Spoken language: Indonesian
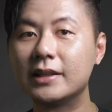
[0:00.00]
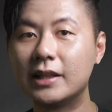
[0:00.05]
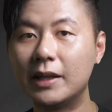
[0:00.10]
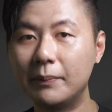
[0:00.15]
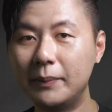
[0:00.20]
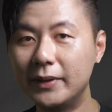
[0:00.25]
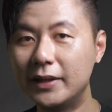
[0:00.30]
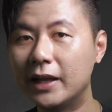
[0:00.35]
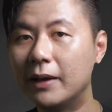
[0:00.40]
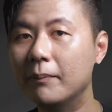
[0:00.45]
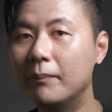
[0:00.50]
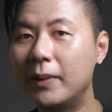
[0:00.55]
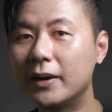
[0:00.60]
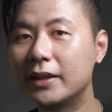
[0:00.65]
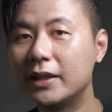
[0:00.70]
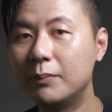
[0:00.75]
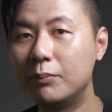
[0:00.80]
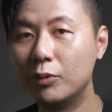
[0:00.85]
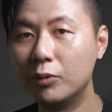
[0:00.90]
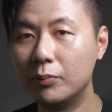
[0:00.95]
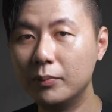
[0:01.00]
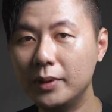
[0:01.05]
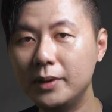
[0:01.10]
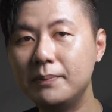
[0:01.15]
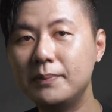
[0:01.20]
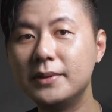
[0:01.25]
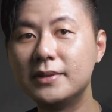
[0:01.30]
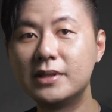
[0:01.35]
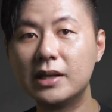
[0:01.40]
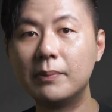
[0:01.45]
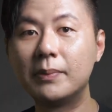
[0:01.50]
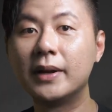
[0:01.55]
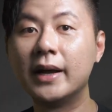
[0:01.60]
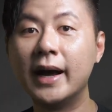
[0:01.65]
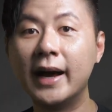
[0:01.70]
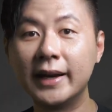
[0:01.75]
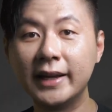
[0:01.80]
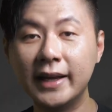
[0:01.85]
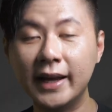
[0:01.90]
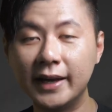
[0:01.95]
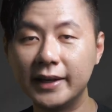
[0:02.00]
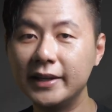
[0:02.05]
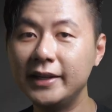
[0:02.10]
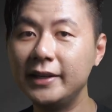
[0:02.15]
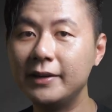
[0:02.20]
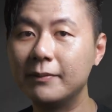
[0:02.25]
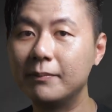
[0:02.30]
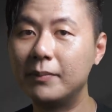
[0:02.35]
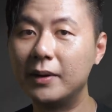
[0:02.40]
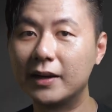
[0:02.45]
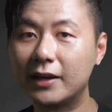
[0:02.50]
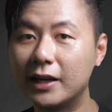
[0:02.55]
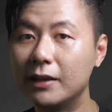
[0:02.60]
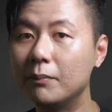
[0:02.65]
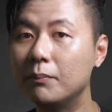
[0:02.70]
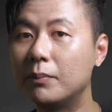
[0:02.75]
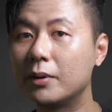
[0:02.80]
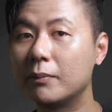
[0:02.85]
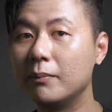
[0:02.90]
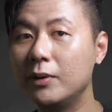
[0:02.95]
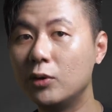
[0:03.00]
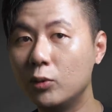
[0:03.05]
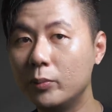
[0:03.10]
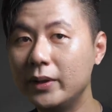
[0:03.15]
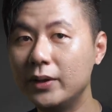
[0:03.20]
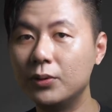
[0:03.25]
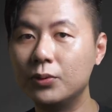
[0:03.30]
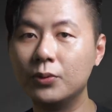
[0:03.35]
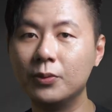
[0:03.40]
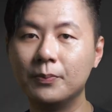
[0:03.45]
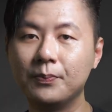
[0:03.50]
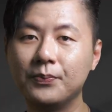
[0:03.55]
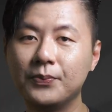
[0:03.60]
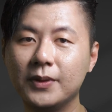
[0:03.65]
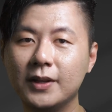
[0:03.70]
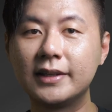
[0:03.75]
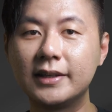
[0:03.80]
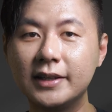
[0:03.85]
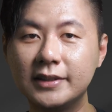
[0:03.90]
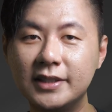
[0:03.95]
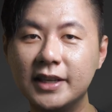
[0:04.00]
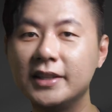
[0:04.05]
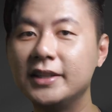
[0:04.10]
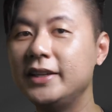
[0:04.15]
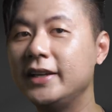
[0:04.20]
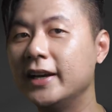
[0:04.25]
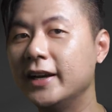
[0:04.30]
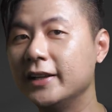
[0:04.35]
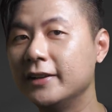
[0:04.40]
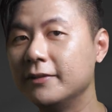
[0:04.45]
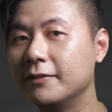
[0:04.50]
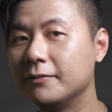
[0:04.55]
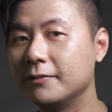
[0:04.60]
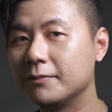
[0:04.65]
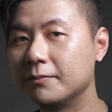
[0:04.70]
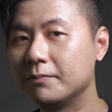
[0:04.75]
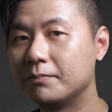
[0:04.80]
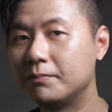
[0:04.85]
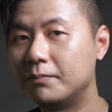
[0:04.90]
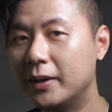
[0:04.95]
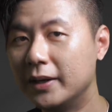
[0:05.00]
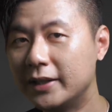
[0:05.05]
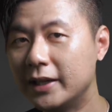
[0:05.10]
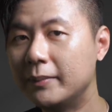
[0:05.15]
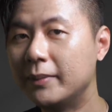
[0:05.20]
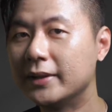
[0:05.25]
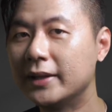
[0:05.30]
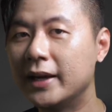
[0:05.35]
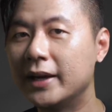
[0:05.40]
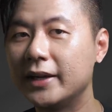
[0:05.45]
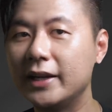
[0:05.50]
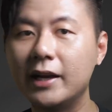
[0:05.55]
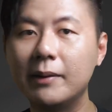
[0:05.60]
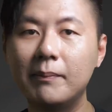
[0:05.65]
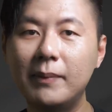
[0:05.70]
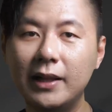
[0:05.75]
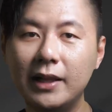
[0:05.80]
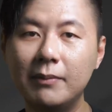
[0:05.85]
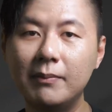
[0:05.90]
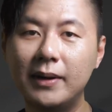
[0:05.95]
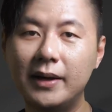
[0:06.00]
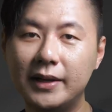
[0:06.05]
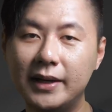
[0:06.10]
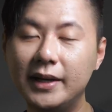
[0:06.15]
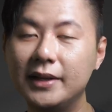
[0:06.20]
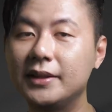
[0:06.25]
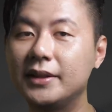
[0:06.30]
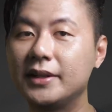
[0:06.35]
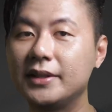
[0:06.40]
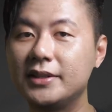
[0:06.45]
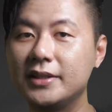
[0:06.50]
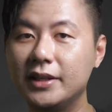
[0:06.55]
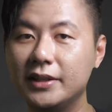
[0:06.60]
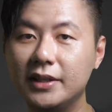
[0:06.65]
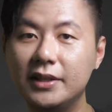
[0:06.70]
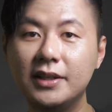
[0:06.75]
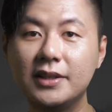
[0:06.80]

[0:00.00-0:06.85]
tapi dampak di bumi bisa berhari-hari, bahkan berminggu-minggu. Kejadian badai matahari yang paling parah terjadi